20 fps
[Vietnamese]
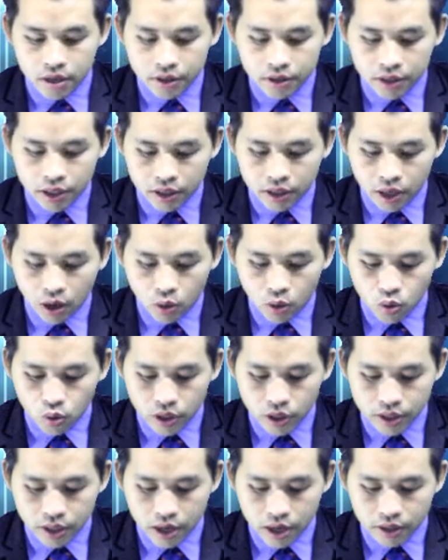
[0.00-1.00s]
chế thảo
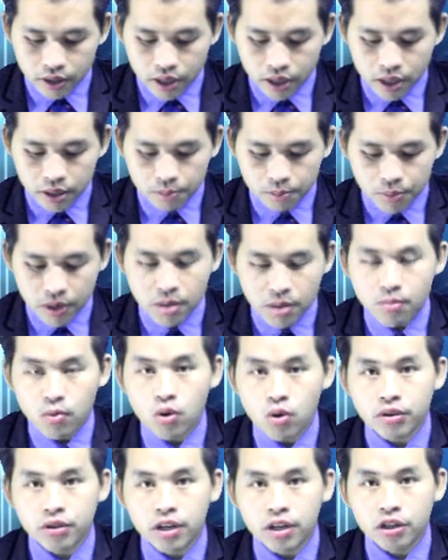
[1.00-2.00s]
lúc tế chờ ăn kít bí
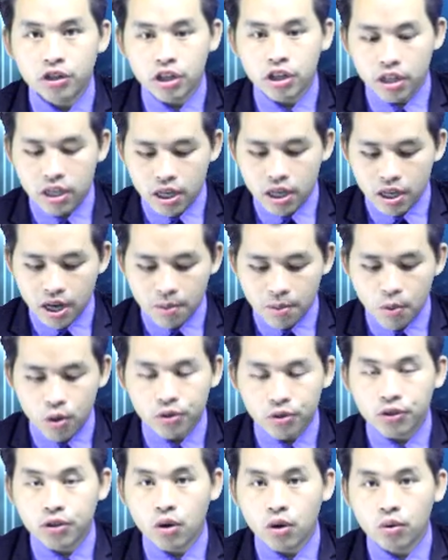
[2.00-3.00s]
mua cho nó suy kỳ cá
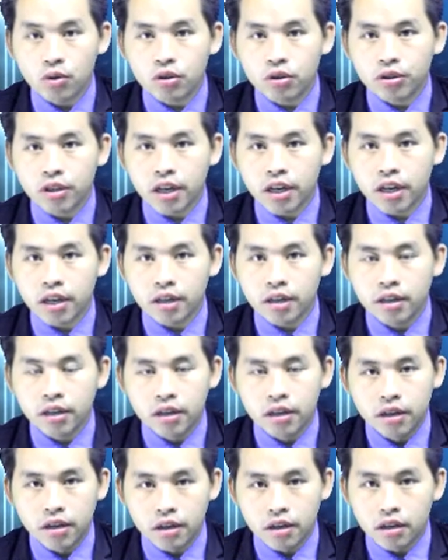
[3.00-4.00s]
mò trông nó chế
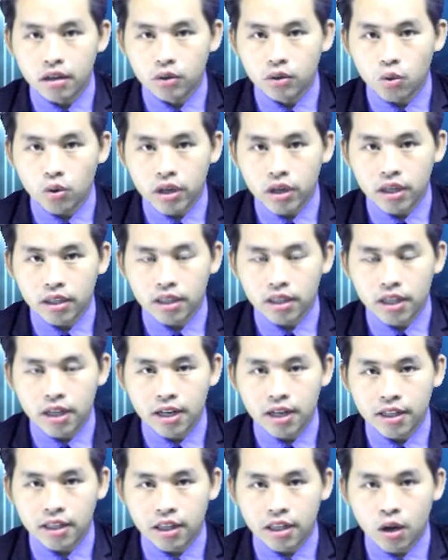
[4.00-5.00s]
nửa tù khăn
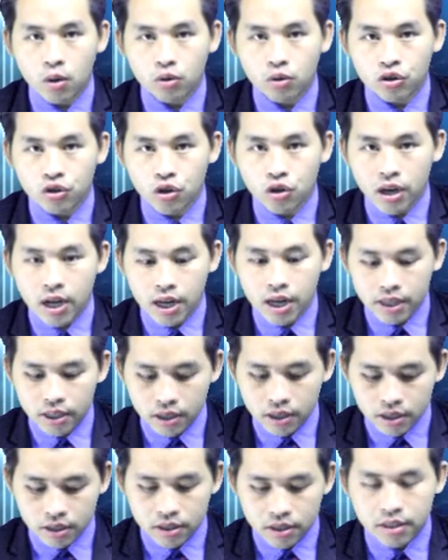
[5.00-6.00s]
thiên lì tàu trò cá
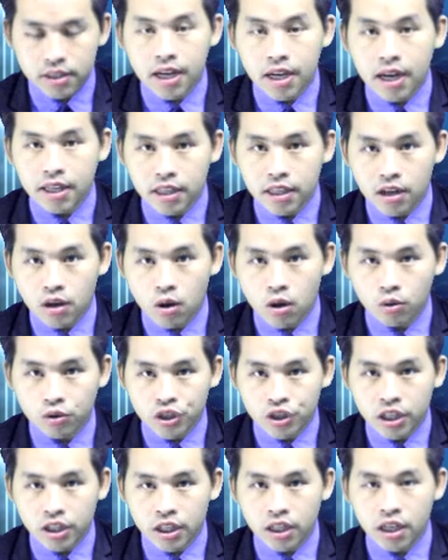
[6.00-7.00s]
giá nhà hỏng
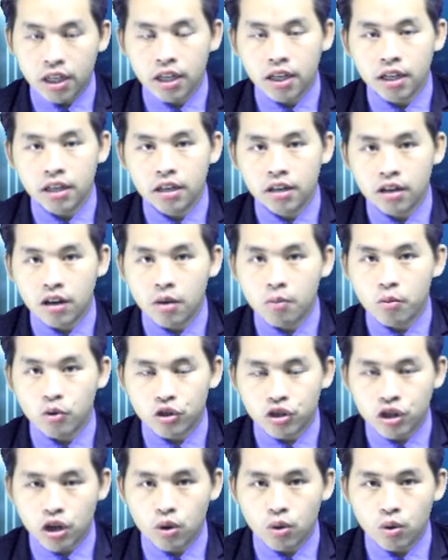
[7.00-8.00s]
sát tí là
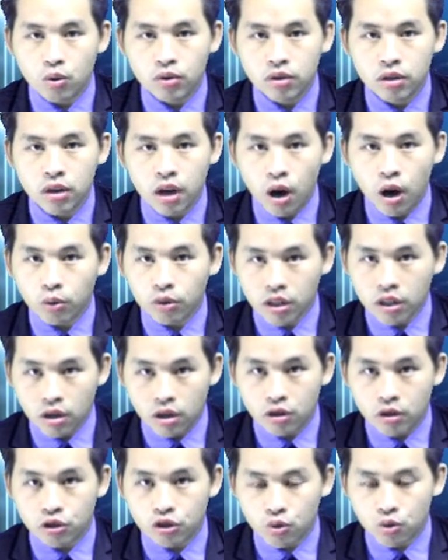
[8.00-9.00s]
một trào hậu tế
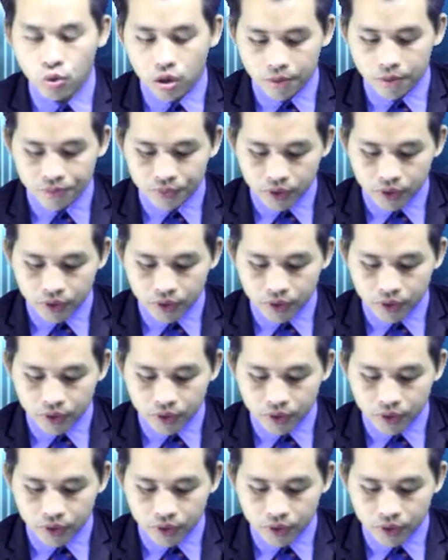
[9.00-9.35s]
chờ là chùa